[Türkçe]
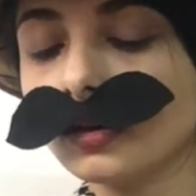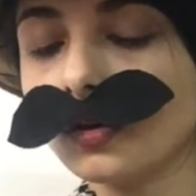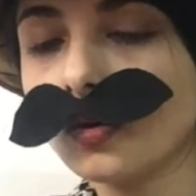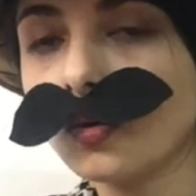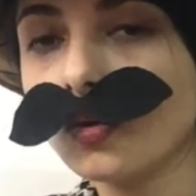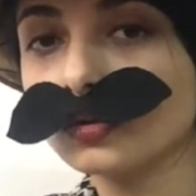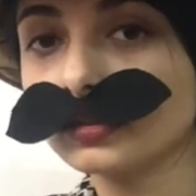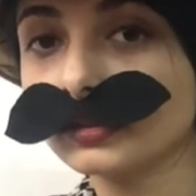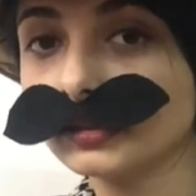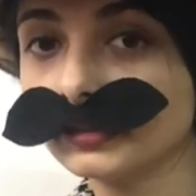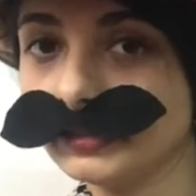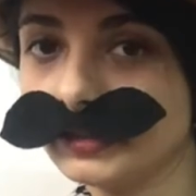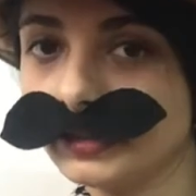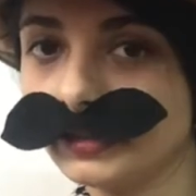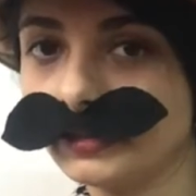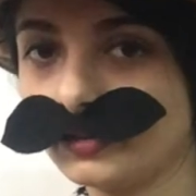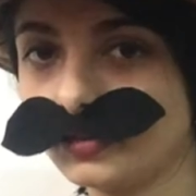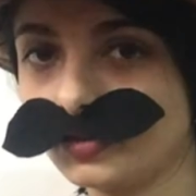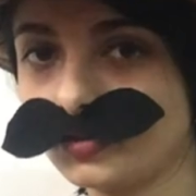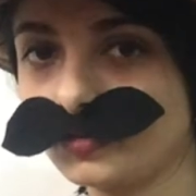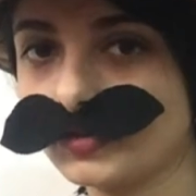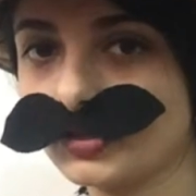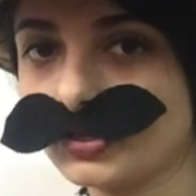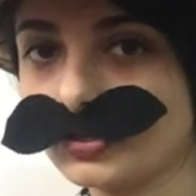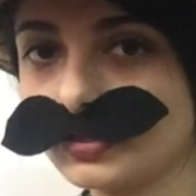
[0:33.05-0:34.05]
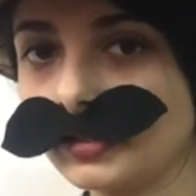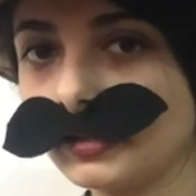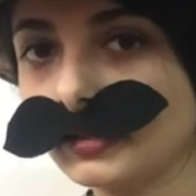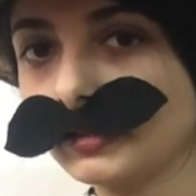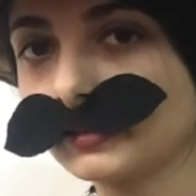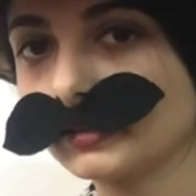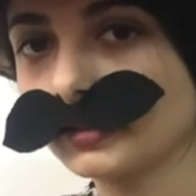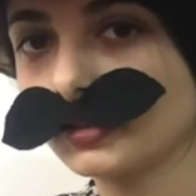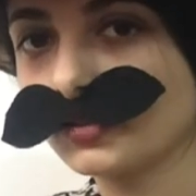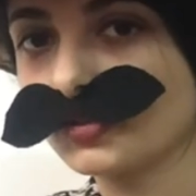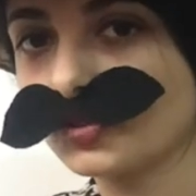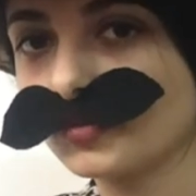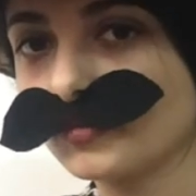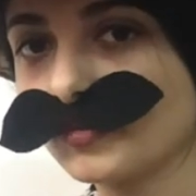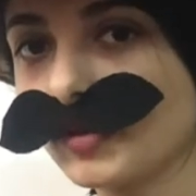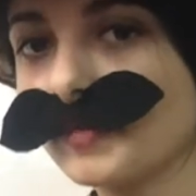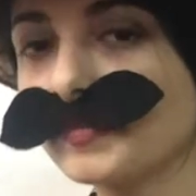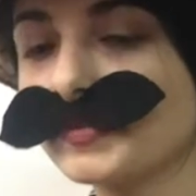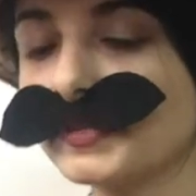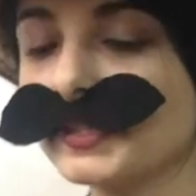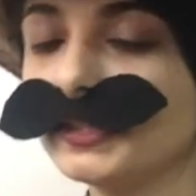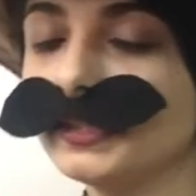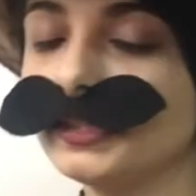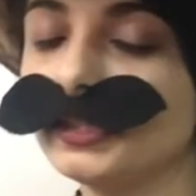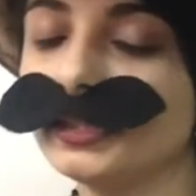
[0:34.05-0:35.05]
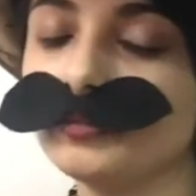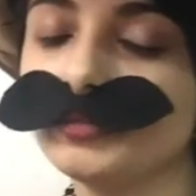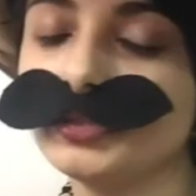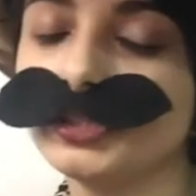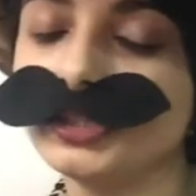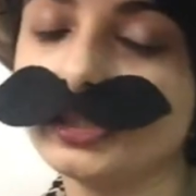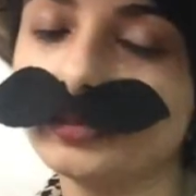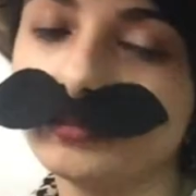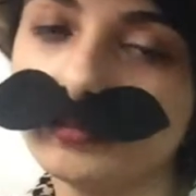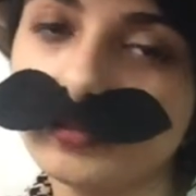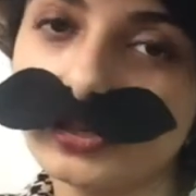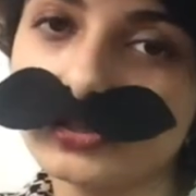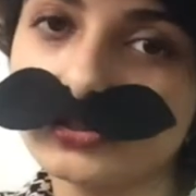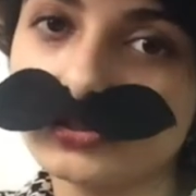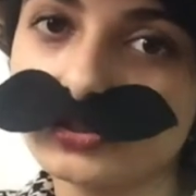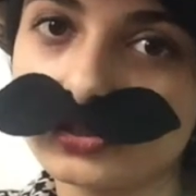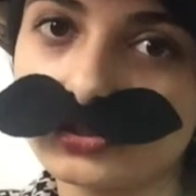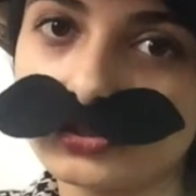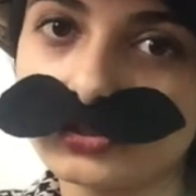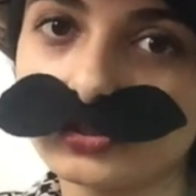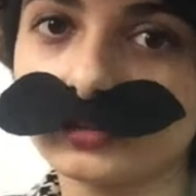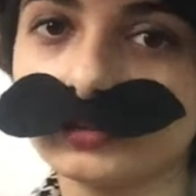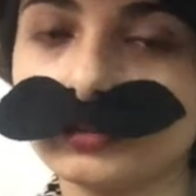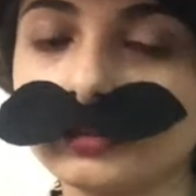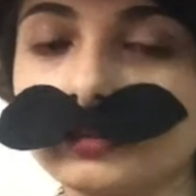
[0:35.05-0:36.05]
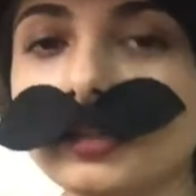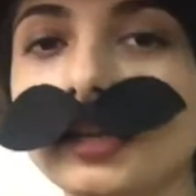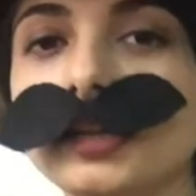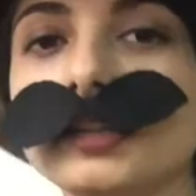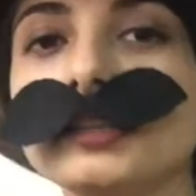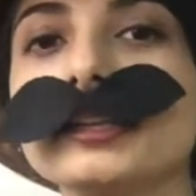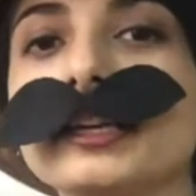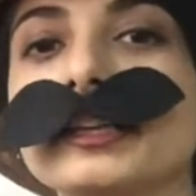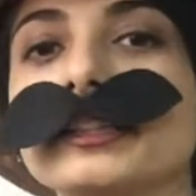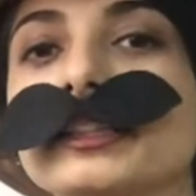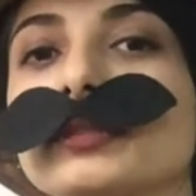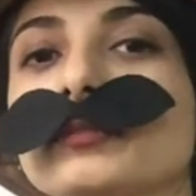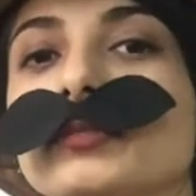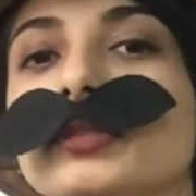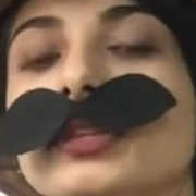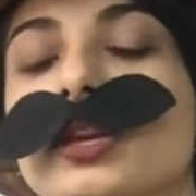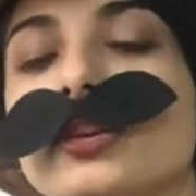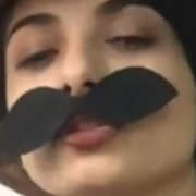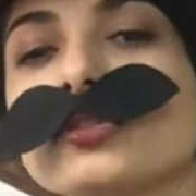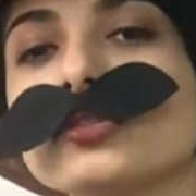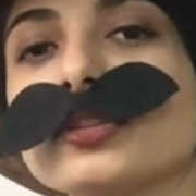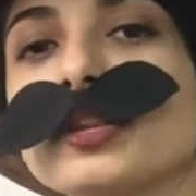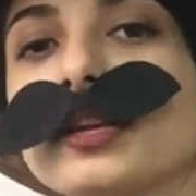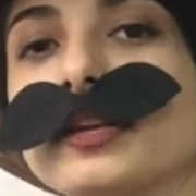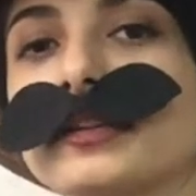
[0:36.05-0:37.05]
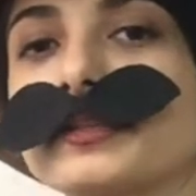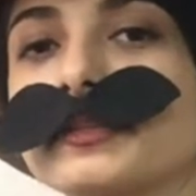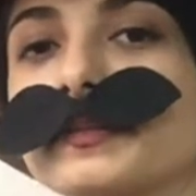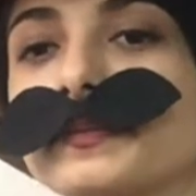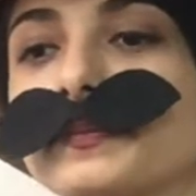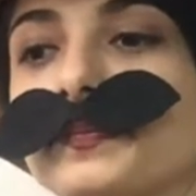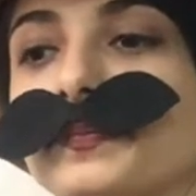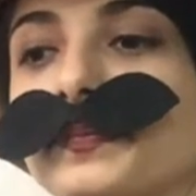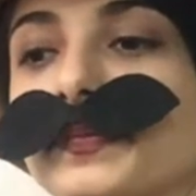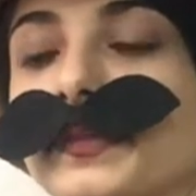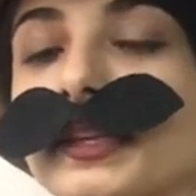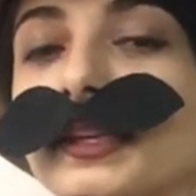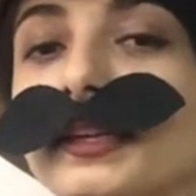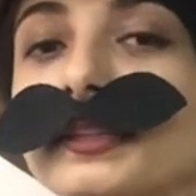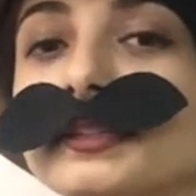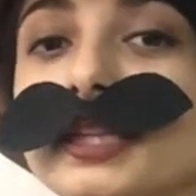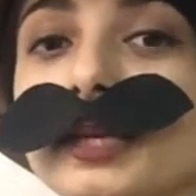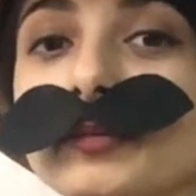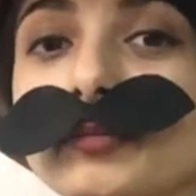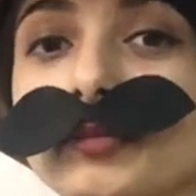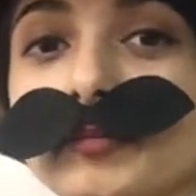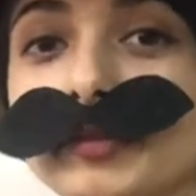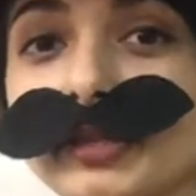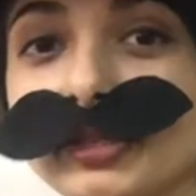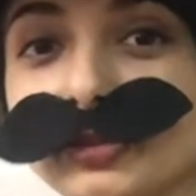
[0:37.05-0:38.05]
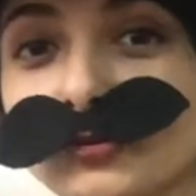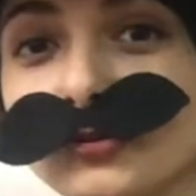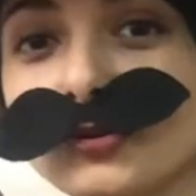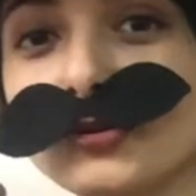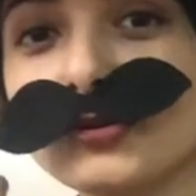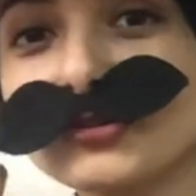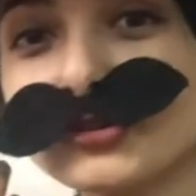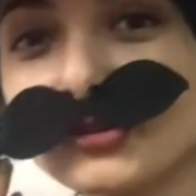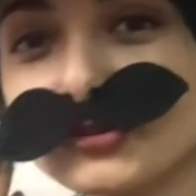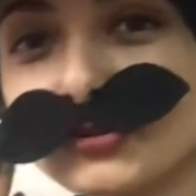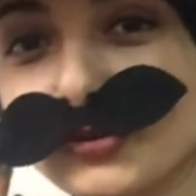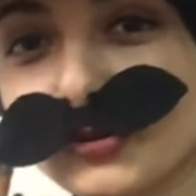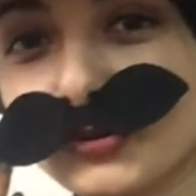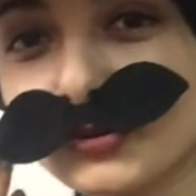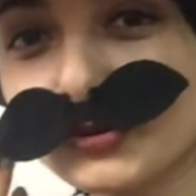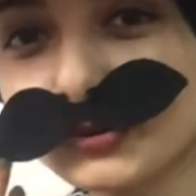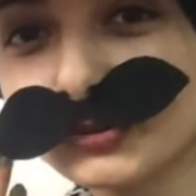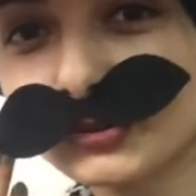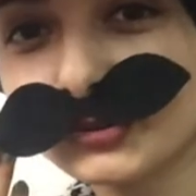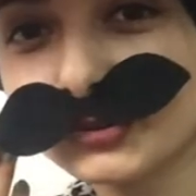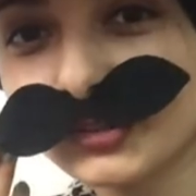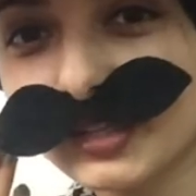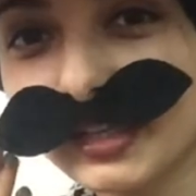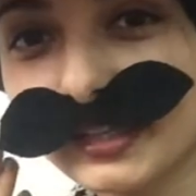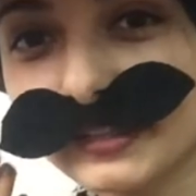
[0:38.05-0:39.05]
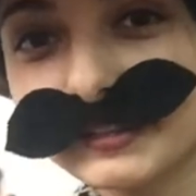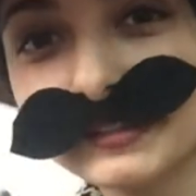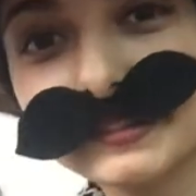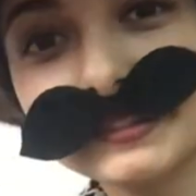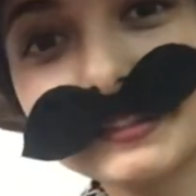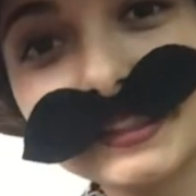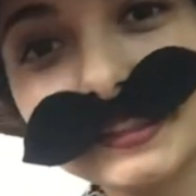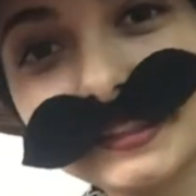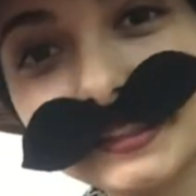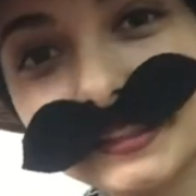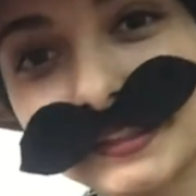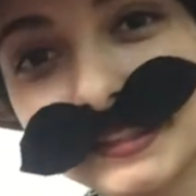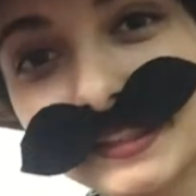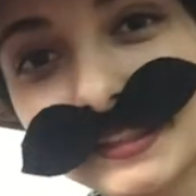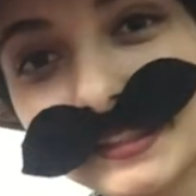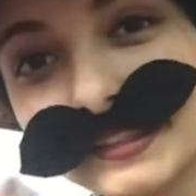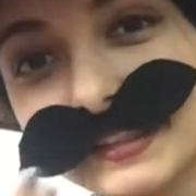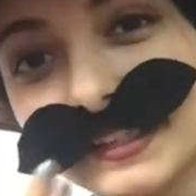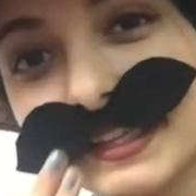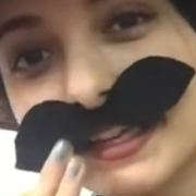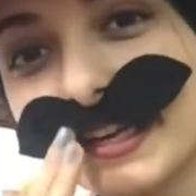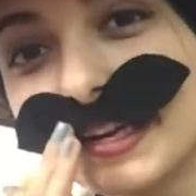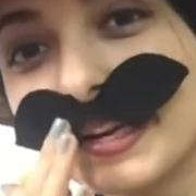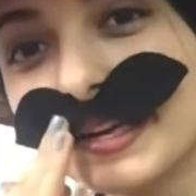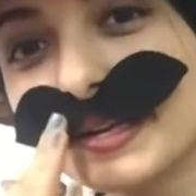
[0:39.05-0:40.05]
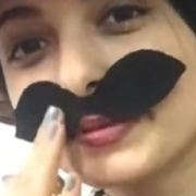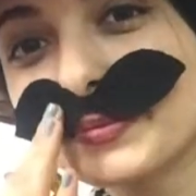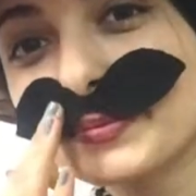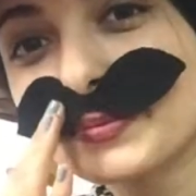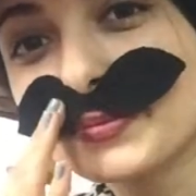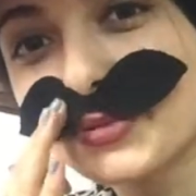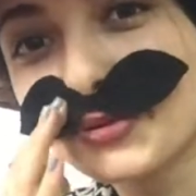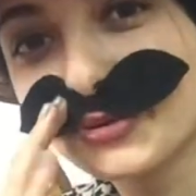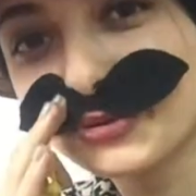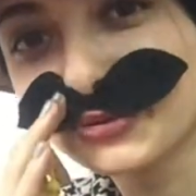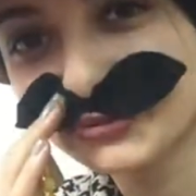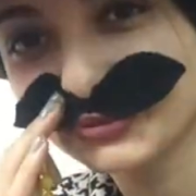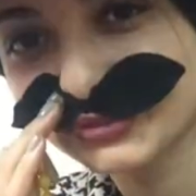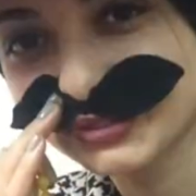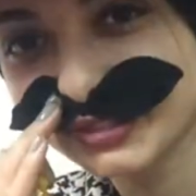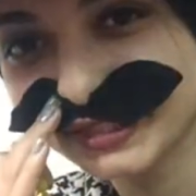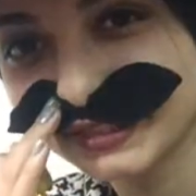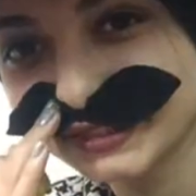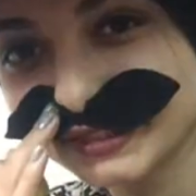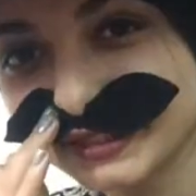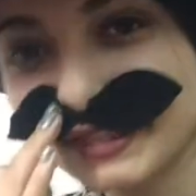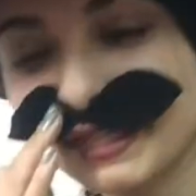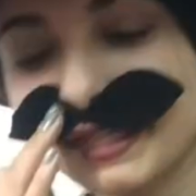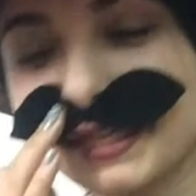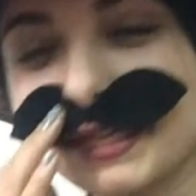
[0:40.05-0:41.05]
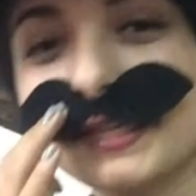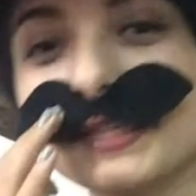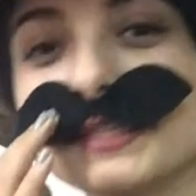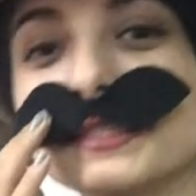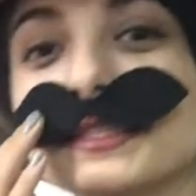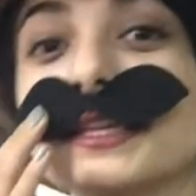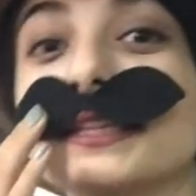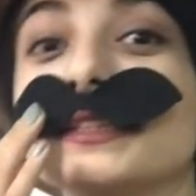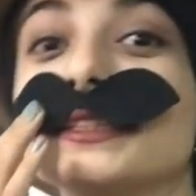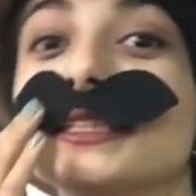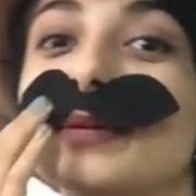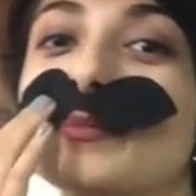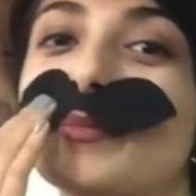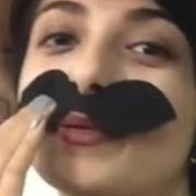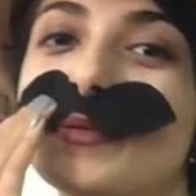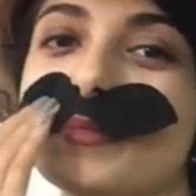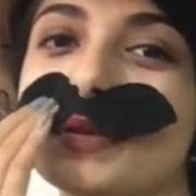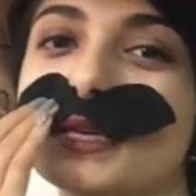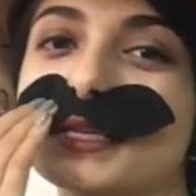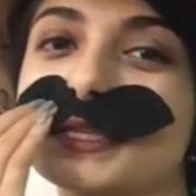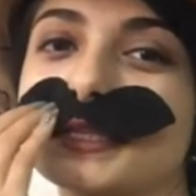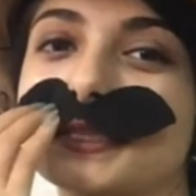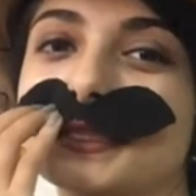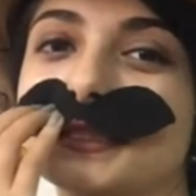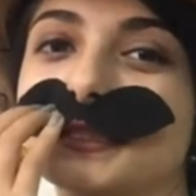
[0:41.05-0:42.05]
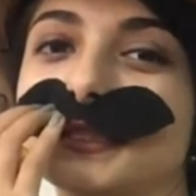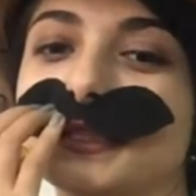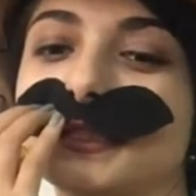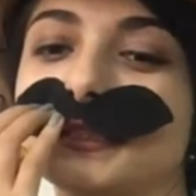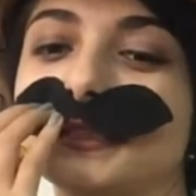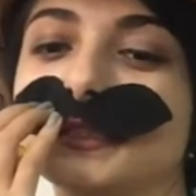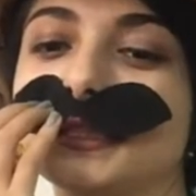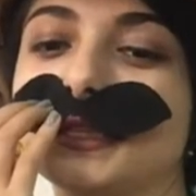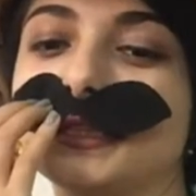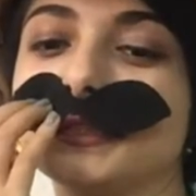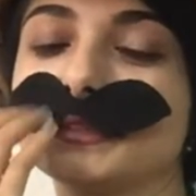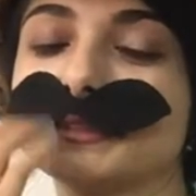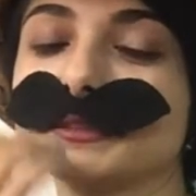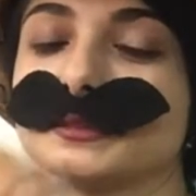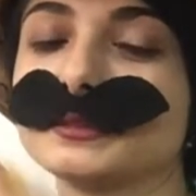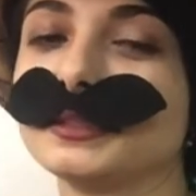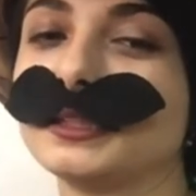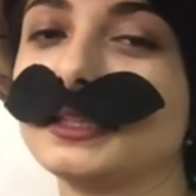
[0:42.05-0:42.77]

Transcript: Orada diğer yarışmacılarla tanıştım. Hepsi 20-25 yaşlarında dalyan gibi gençler. E tabi beni görünce çok güldüler. Dede dediler, moruk dediler, sen yapamazsın dediler.